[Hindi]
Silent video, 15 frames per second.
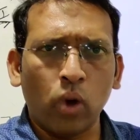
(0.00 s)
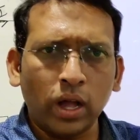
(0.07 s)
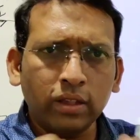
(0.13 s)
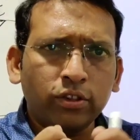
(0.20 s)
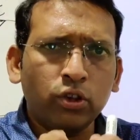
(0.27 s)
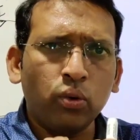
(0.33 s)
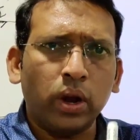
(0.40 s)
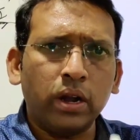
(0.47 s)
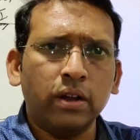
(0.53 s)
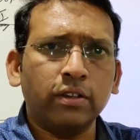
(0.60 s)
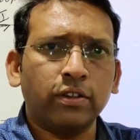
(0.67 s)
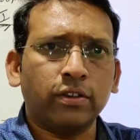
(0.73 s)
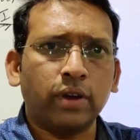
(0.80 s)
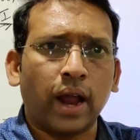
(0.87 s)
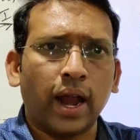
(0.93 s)
वंस यू
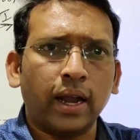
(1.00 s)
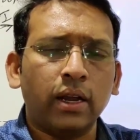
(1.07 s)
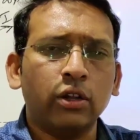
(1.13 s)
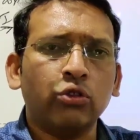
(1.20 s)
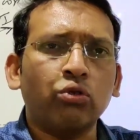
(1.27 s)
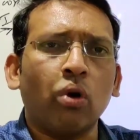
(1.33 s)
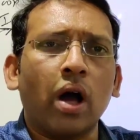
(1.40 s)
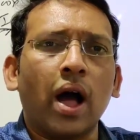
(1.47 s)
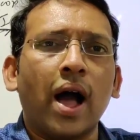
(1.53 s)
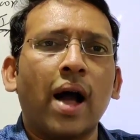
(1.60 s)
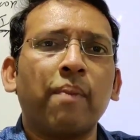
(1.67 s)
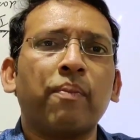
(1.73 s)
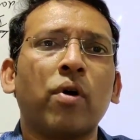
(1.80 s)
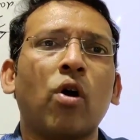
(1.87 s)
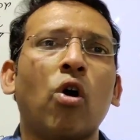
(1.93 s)
अंडरस्टैंड तो
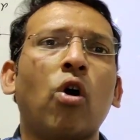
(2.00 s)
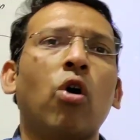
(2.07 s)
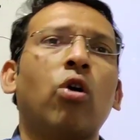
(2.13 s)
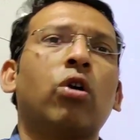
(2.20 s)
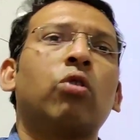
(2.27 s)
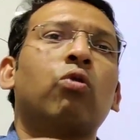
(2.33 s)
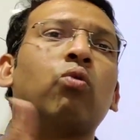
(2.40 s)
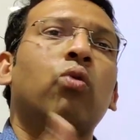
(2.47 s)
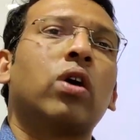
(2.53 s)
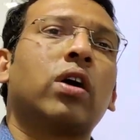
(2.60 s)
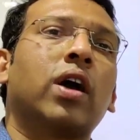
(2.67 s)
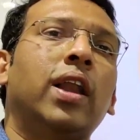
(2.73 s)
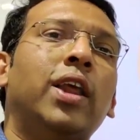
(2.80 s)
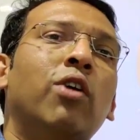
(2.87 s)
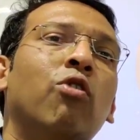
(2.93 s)
आप और वो
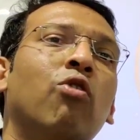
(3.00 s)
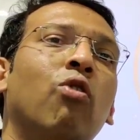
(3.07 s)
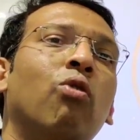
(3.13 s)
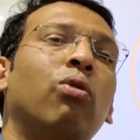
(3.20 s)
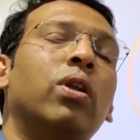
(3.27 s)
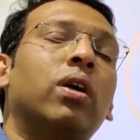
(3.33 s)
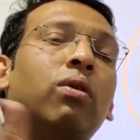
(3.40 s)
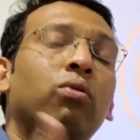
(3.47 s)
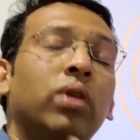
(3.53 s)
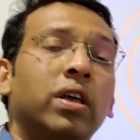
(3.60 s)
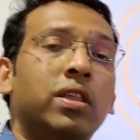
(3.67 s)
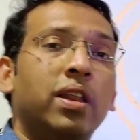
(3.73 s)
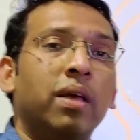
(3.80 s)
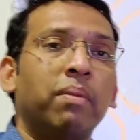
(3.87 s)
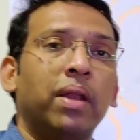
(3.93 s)
कलियों को
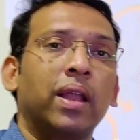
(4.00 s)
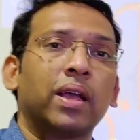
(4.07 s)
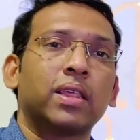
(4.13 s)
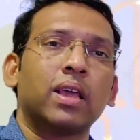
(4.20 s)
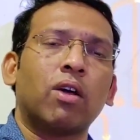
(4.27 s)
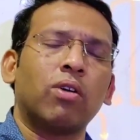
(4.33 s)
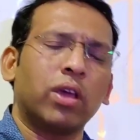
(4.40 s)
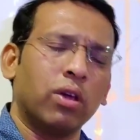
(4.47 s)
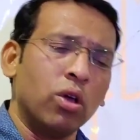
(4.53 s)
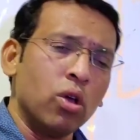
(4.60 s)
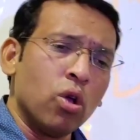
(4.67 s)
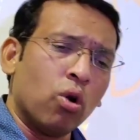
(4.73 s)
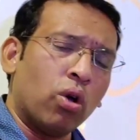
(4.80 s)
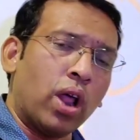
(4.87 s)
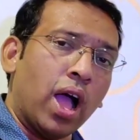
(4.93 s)
उलझने में लग जाओगे
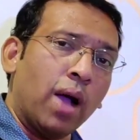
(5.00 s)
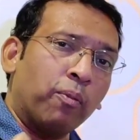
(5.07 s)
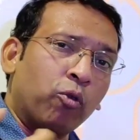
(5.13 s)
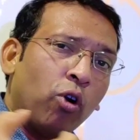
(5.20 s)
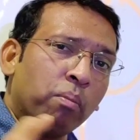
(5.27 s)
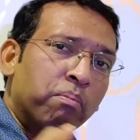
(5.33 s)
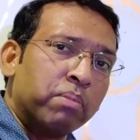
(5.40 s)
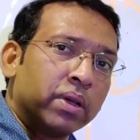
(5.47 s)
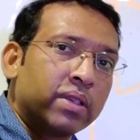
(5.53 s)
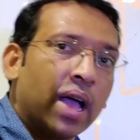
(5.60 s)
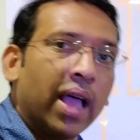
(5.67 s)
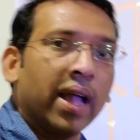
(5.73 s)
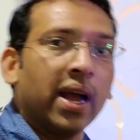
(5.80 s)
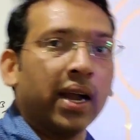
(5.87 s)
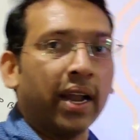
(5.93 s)
और आपको
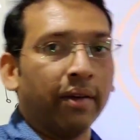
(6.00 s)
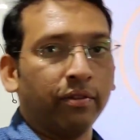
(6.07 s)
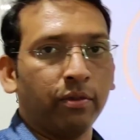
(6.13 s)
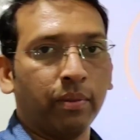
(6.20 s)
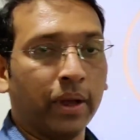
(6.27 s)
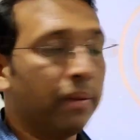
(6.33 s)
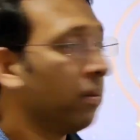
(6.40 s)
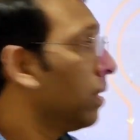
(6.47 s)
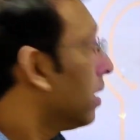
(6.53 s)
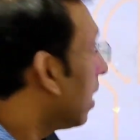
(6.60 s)
मजा आएगा डेप्थ में